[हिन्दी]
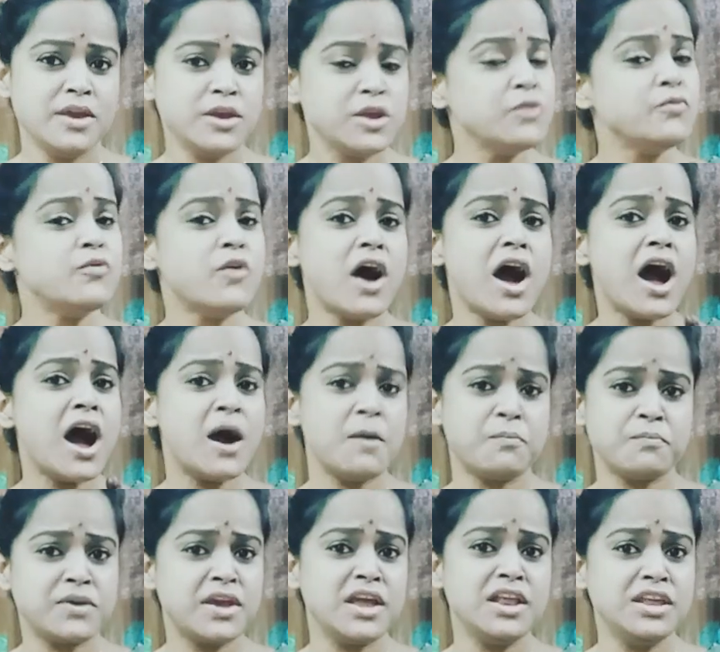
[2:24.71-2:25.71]
कि वो
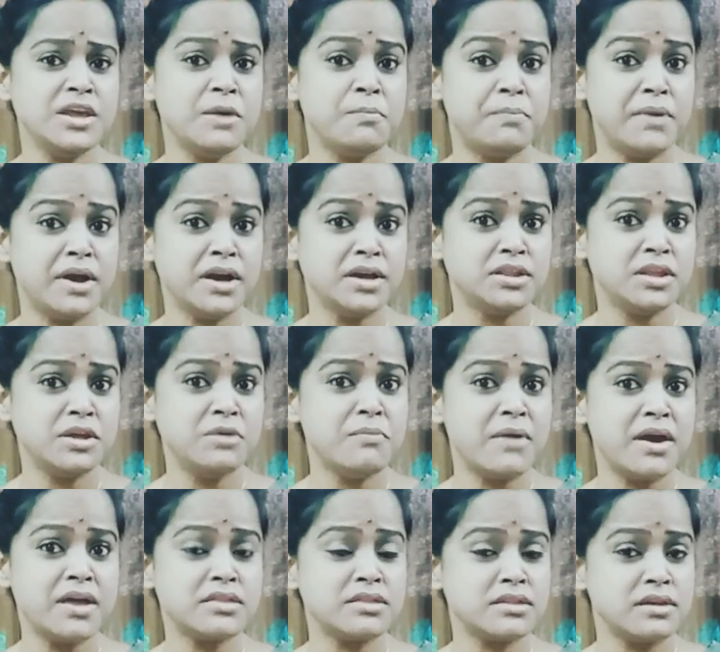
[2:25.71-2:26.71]
आपके लिए प्रगति
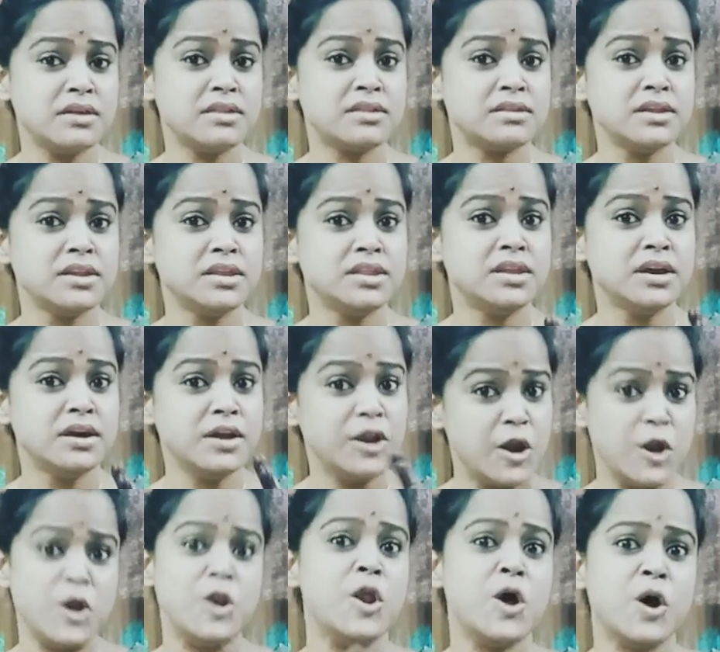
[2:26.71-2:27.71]
में सिद्ध
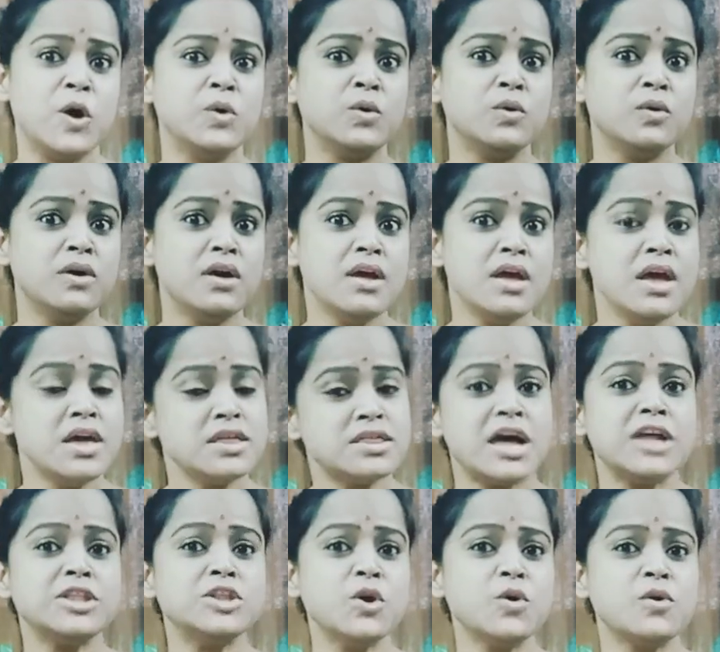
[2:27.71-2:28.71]
न हो
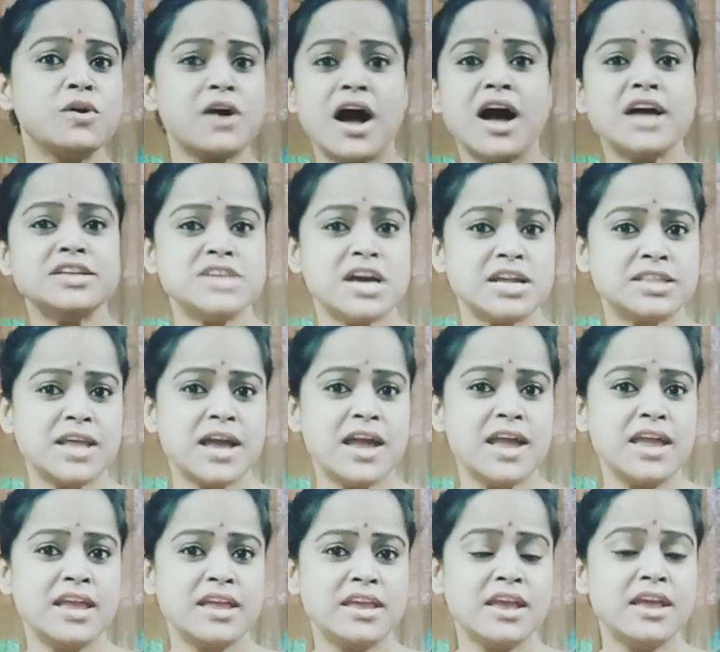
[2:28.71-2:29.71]
साथियों कहा जाता
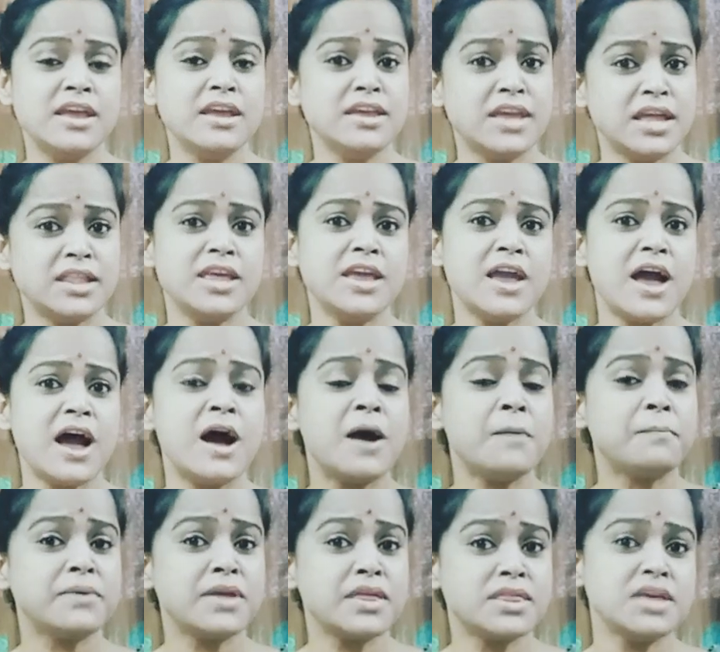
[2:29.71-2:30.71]
है कि यदि
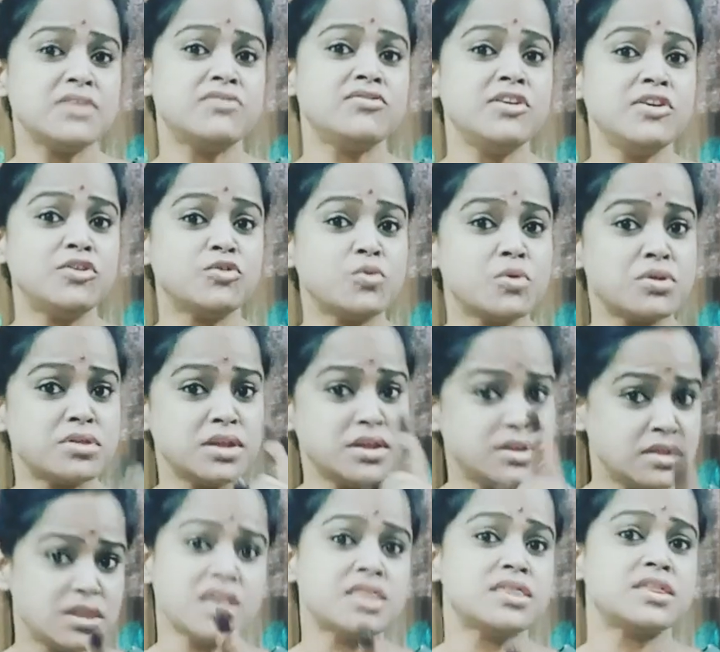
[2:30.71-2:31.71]
आप किसी चीज़ को
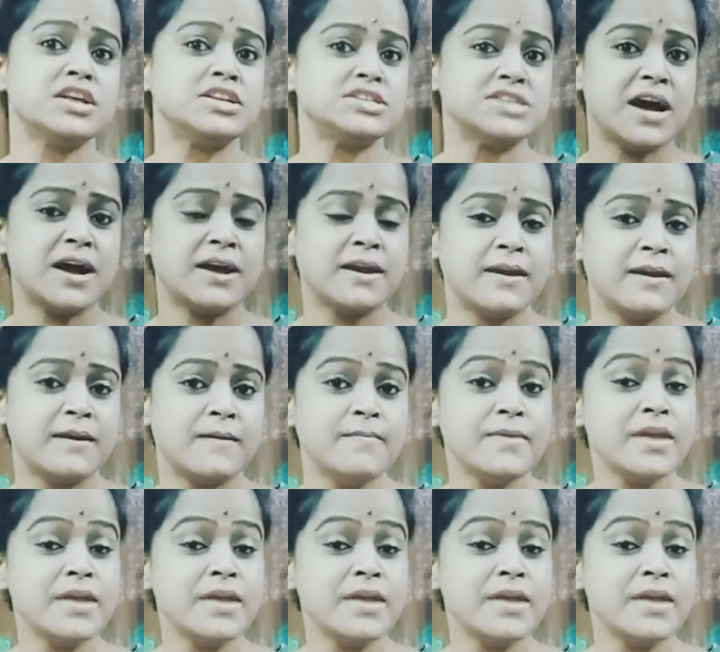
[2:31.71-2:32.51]
सिद्ध से चाहे